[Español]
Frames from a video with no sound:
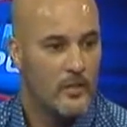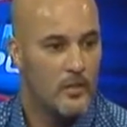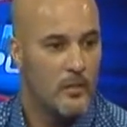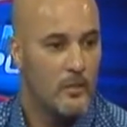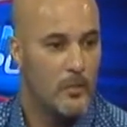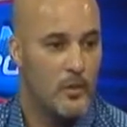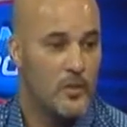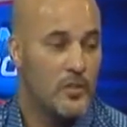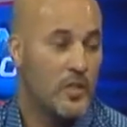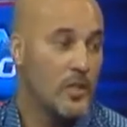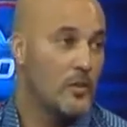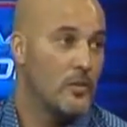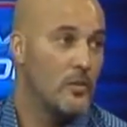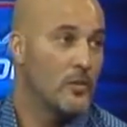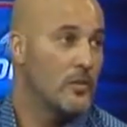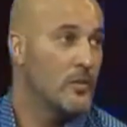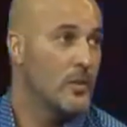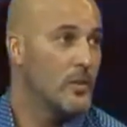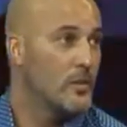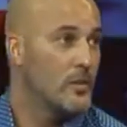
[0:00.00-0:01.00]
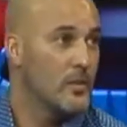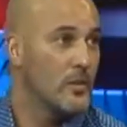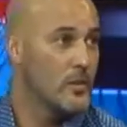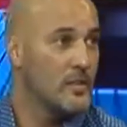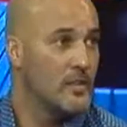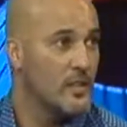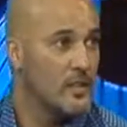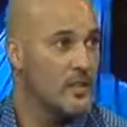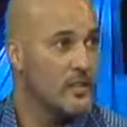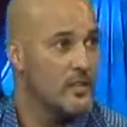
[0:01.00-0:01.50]
un proyecto bueno
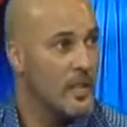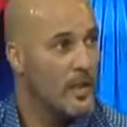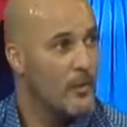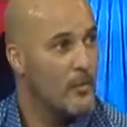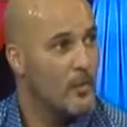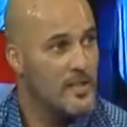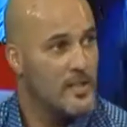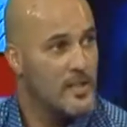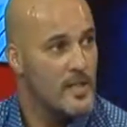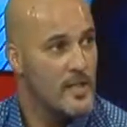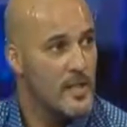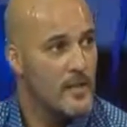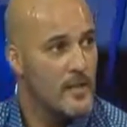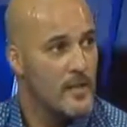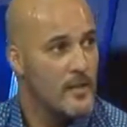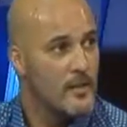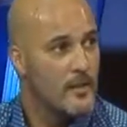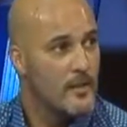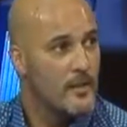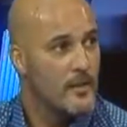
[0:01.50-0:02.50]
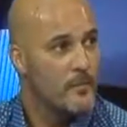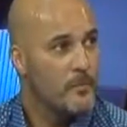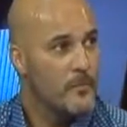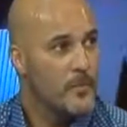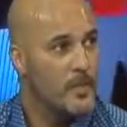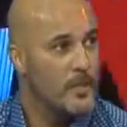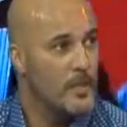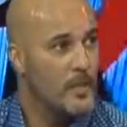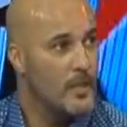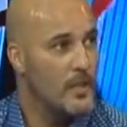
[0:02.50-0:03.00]
que se, armó así
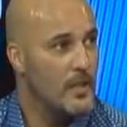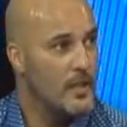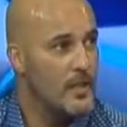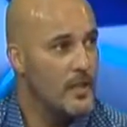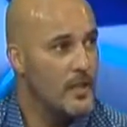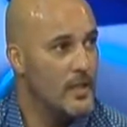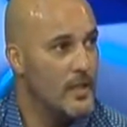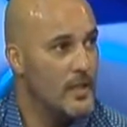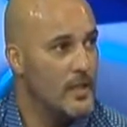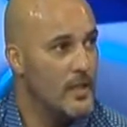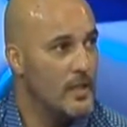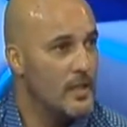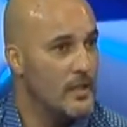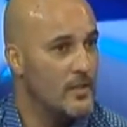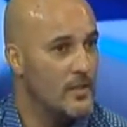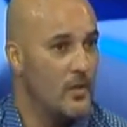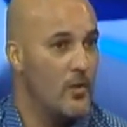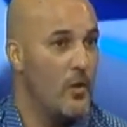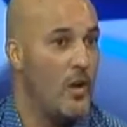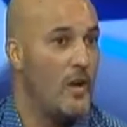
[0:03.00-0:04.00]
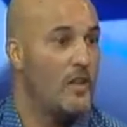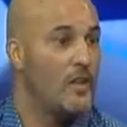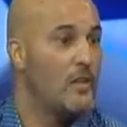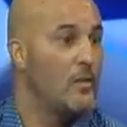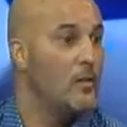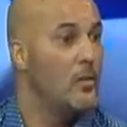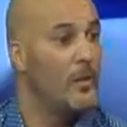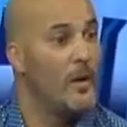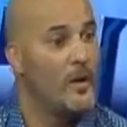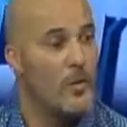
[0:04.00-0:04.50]
y se nos han
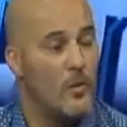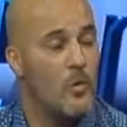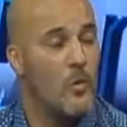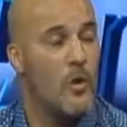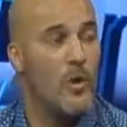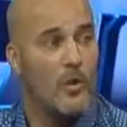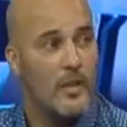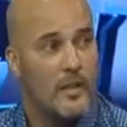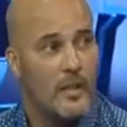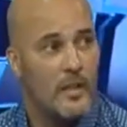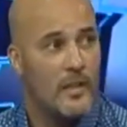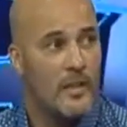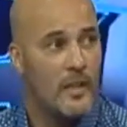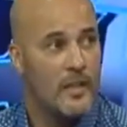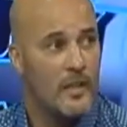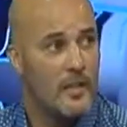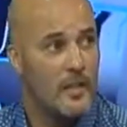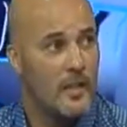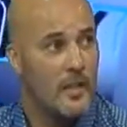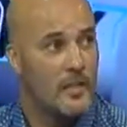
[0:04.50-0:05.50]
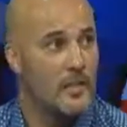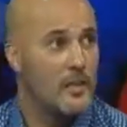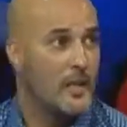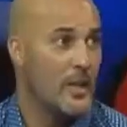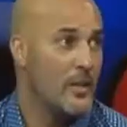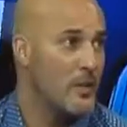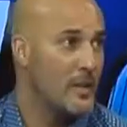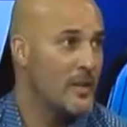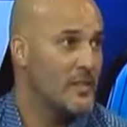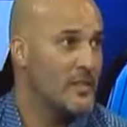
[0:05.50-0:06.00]
ido varios jugadores desde del
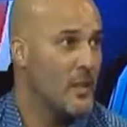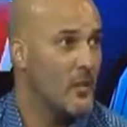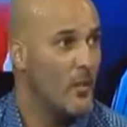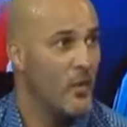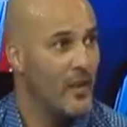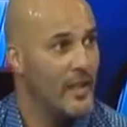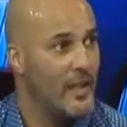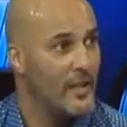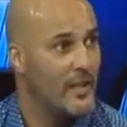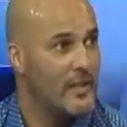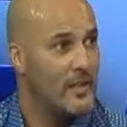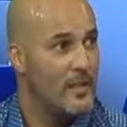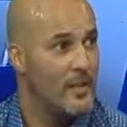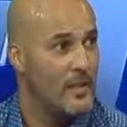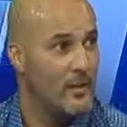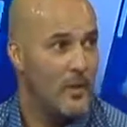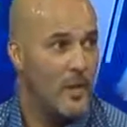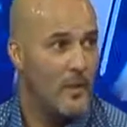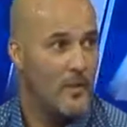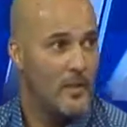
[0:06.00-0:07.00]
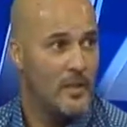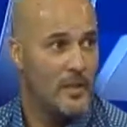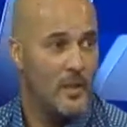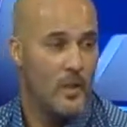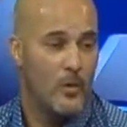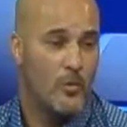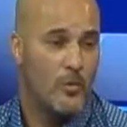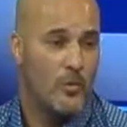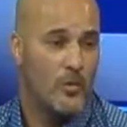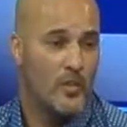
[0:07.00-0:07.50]
año pasado a este,
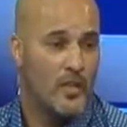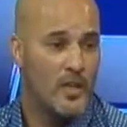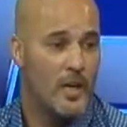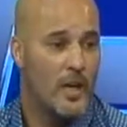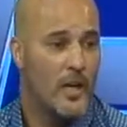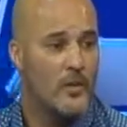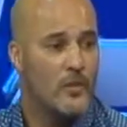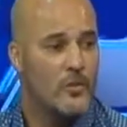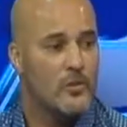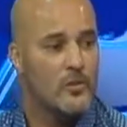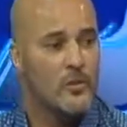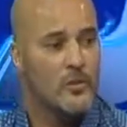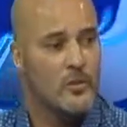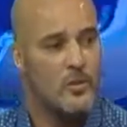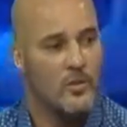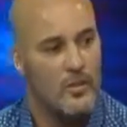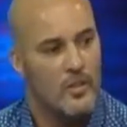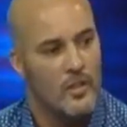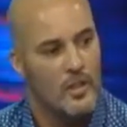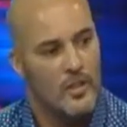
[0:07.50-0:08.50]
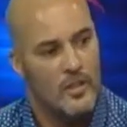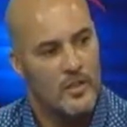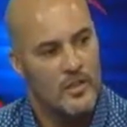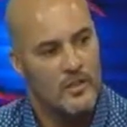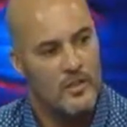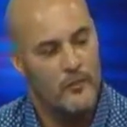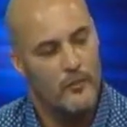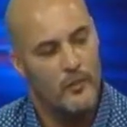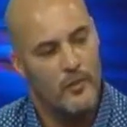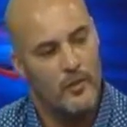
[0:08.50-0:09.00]
obviamente algunos dejaron, otros
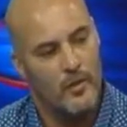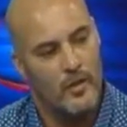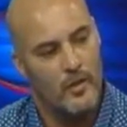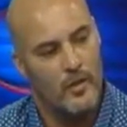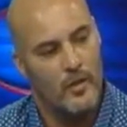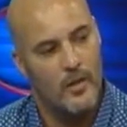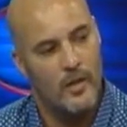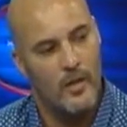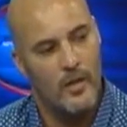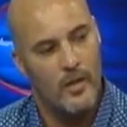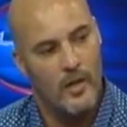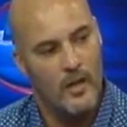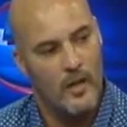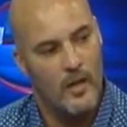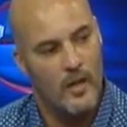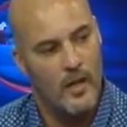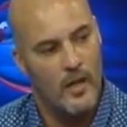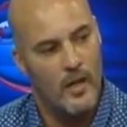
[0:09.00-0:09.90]
se fueron a,